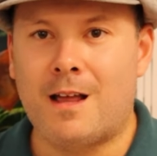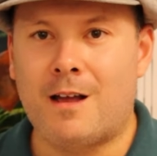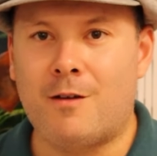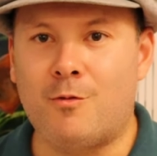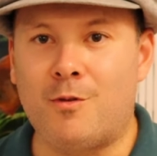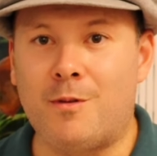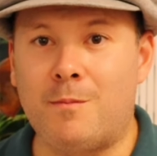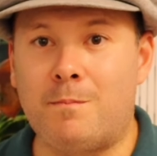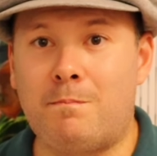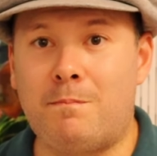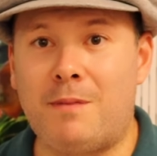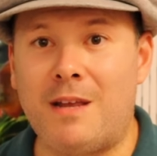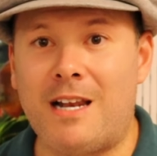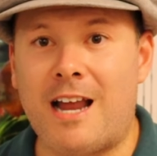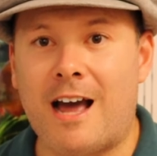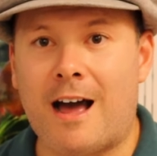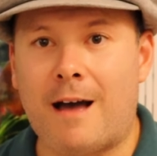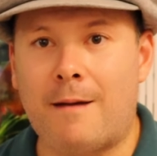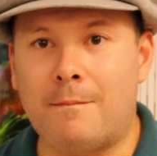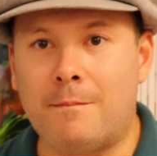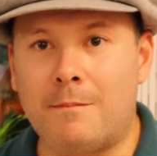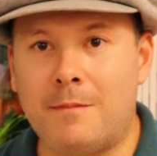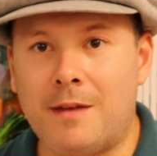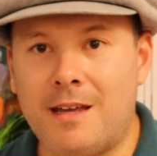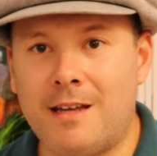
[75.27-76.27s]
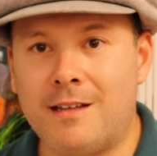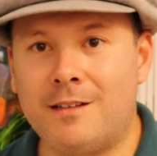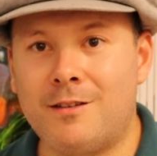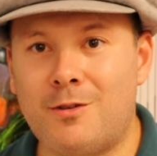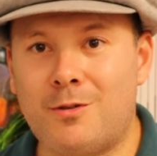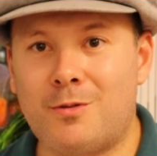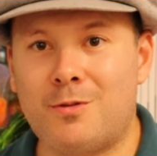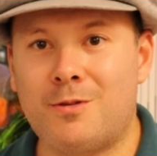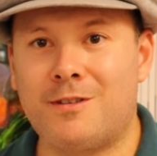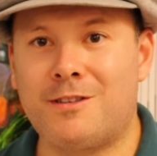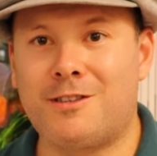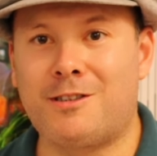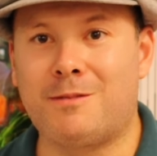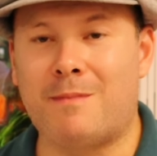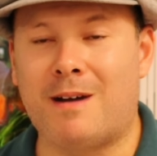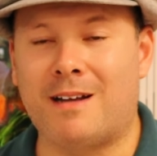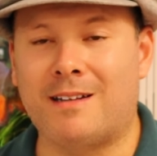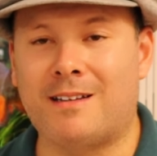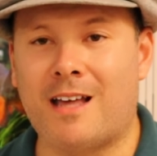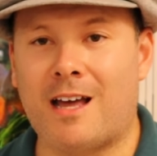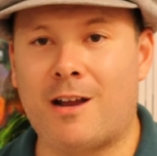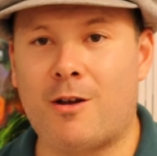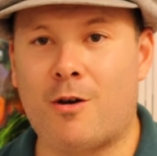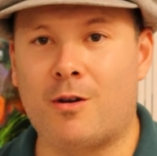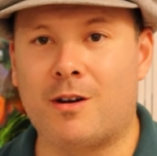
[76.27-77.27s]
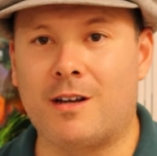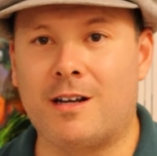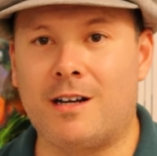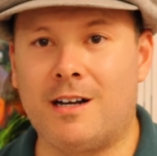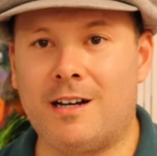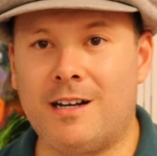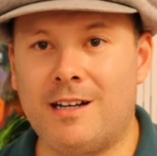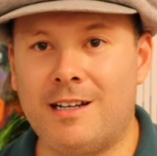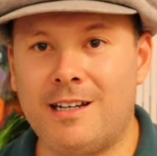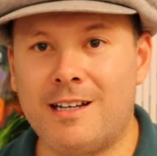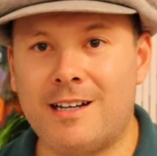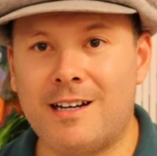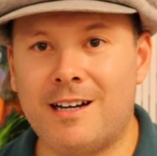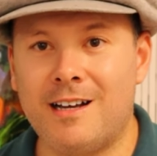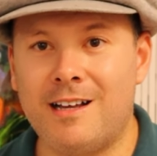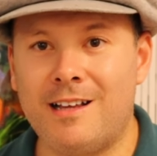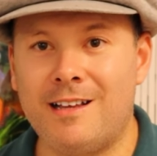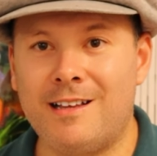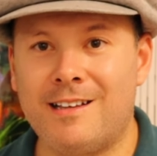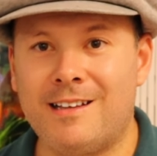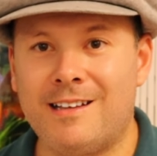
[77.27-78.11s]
o empilhamento de matéria orgânica,